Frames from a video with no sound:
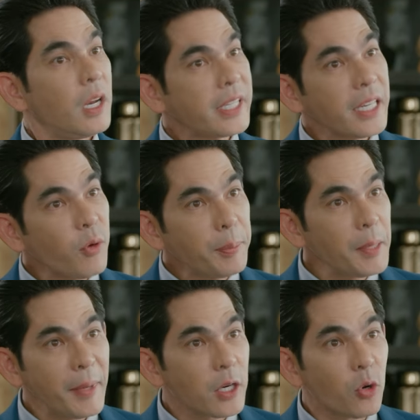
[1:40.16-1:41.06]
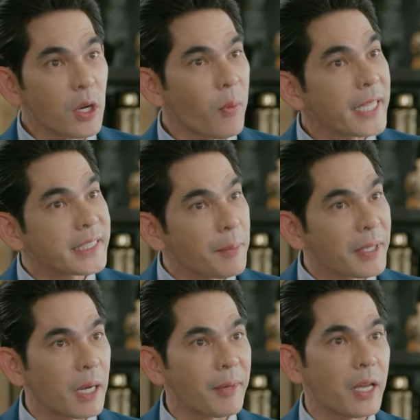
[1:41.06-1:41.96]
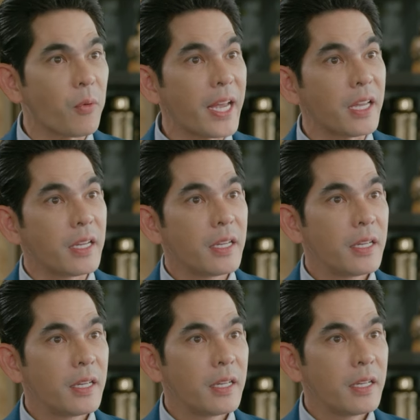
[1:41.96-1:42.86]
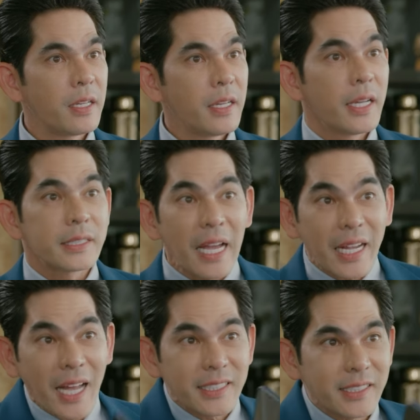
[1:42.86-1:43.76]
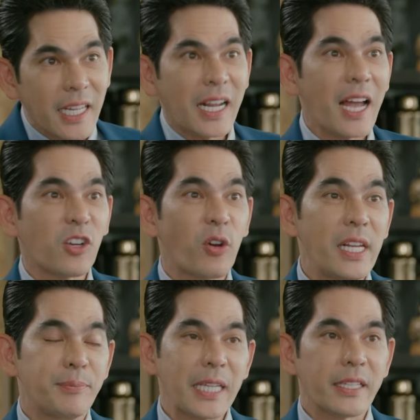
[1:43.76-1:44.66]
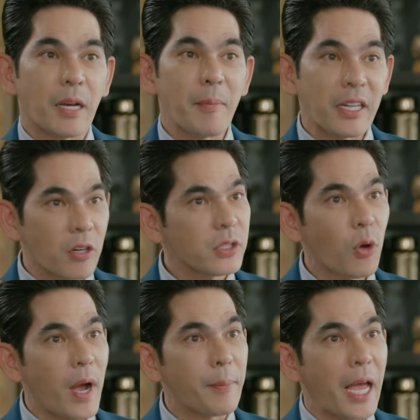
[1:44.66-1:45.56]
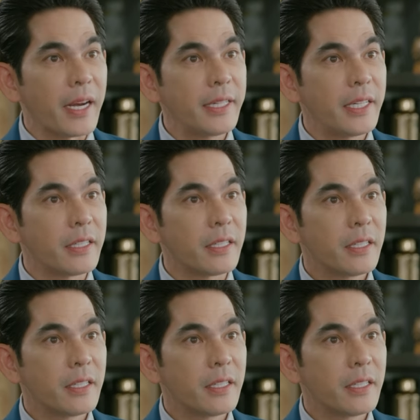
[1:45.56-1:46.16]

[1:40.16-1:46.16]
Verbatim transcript: แล้วคิดว่าพี่ไม่รู้หรือว่าไอ้เจมมันทำอะไรไว้แต่การจะจัดการคนเหลี่ยมจัดอย่างมันเราก็ต้องวางแผนให้ดี